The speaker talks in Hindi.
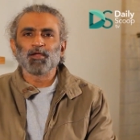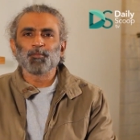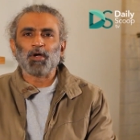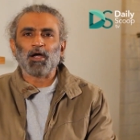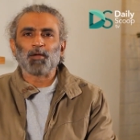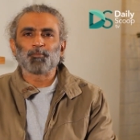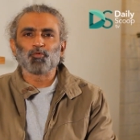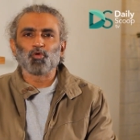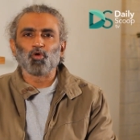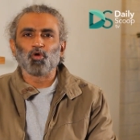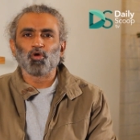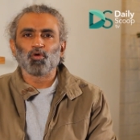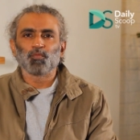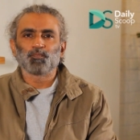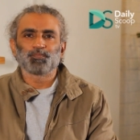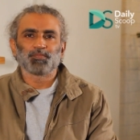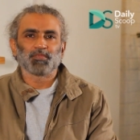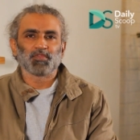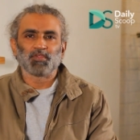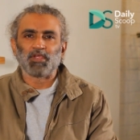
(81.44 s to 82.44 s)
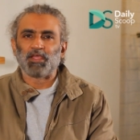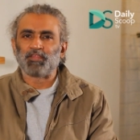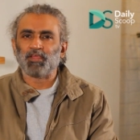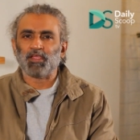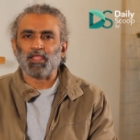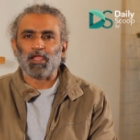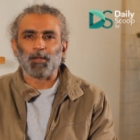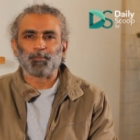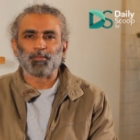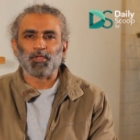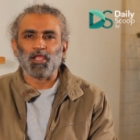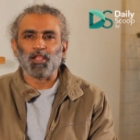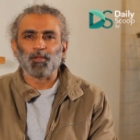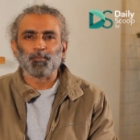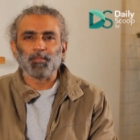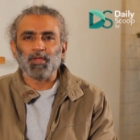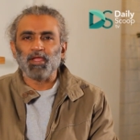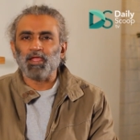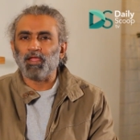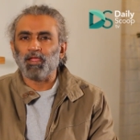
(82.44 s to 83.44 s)
हम आपको जैसा कि आपके इल्म
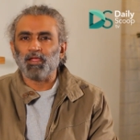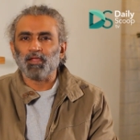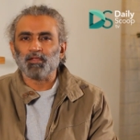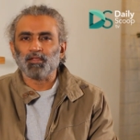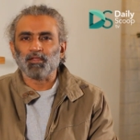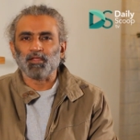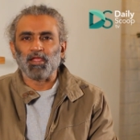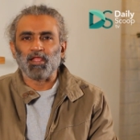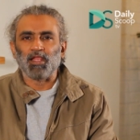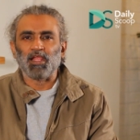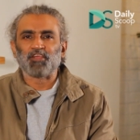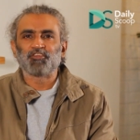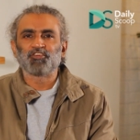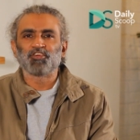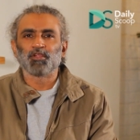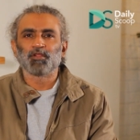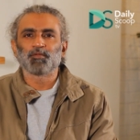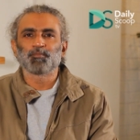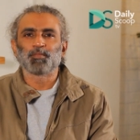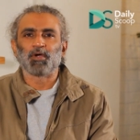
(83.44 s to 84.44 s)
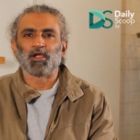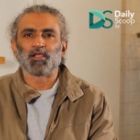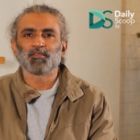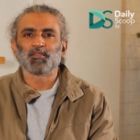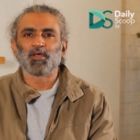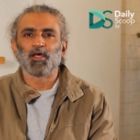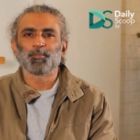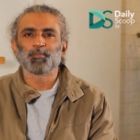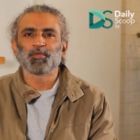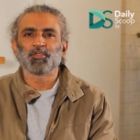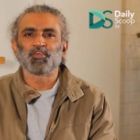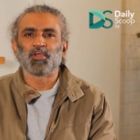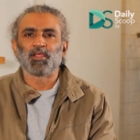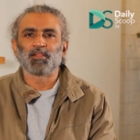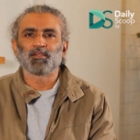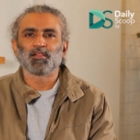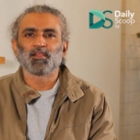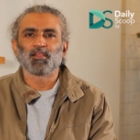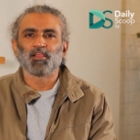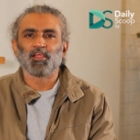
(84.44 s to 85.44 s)
में है कि इलेक्शन पाकिस्तान में
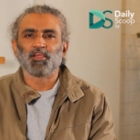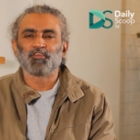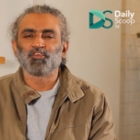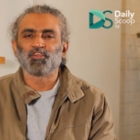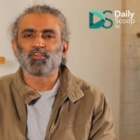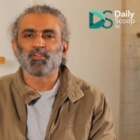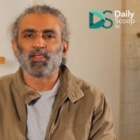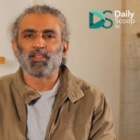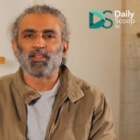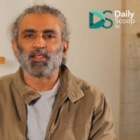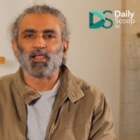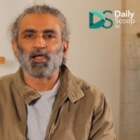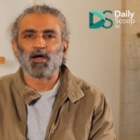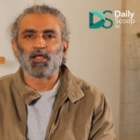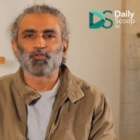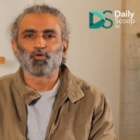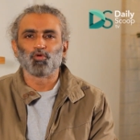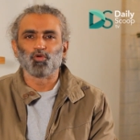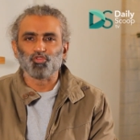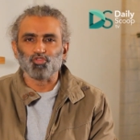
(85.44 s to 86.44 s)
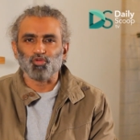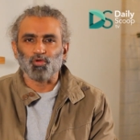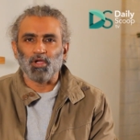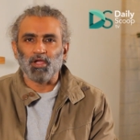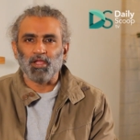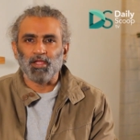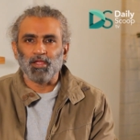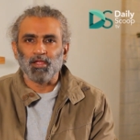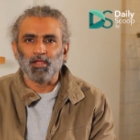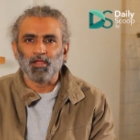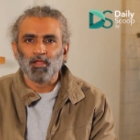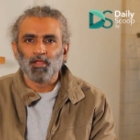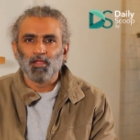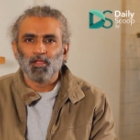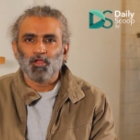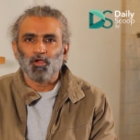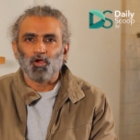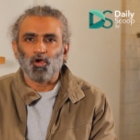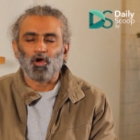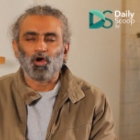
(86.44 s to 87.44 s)
जनरल इलेक्शन का इनका हो चुका है
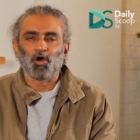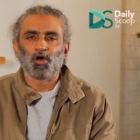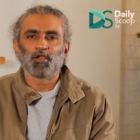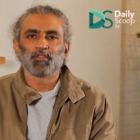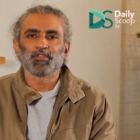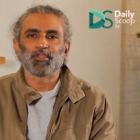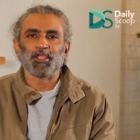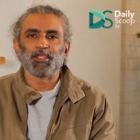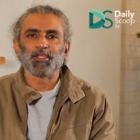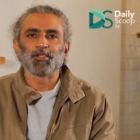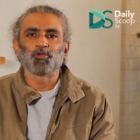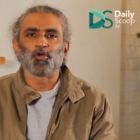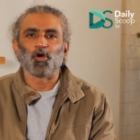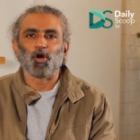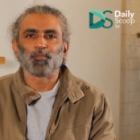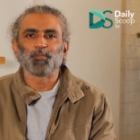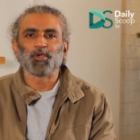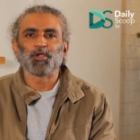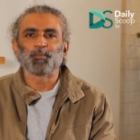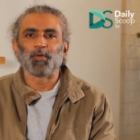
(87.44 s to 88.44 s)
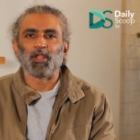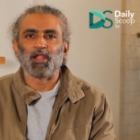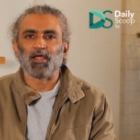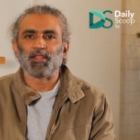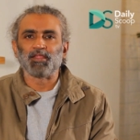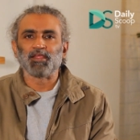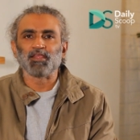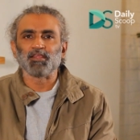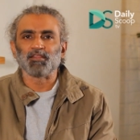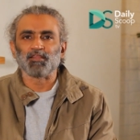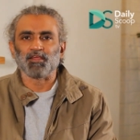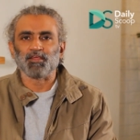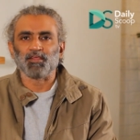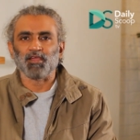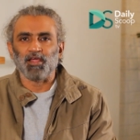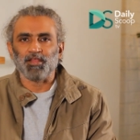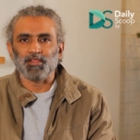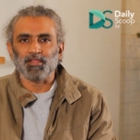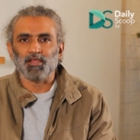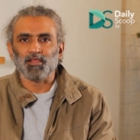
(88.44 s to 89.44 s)
और नई गवर्नमेंट बनाने की
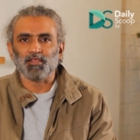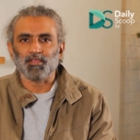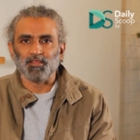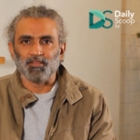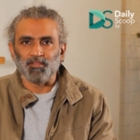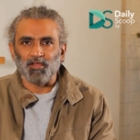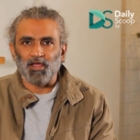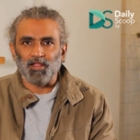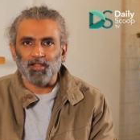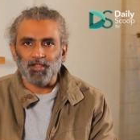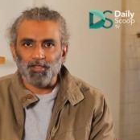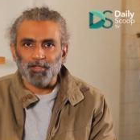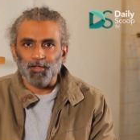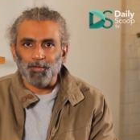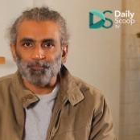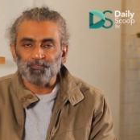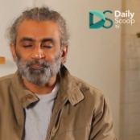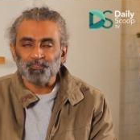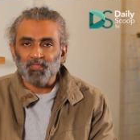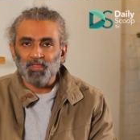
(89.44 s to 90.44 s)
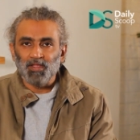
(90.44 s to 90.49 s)
तैयारियां की जा रही हैं